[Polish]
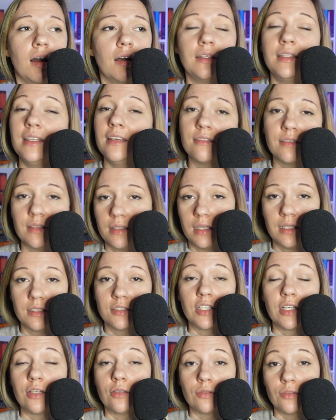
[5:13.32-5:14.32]
I nie wie,
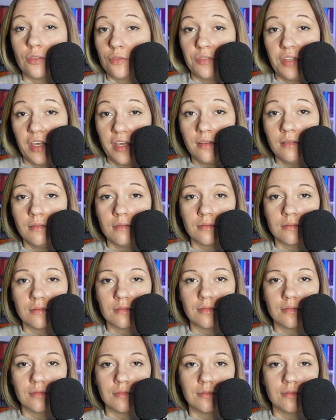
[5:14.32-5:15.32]
dlaczego to wie.
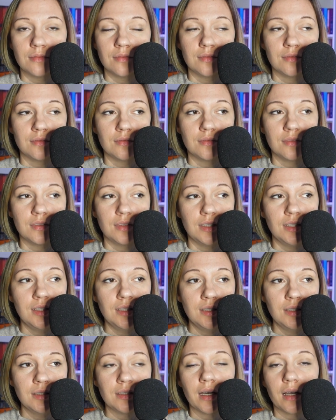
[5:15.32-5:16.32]
Mm,
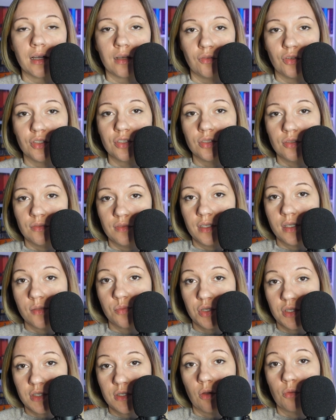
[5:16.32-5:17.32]
I tak właściwie jest
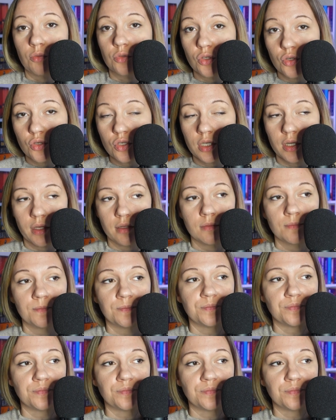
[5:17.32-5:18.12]
przez całą książkę.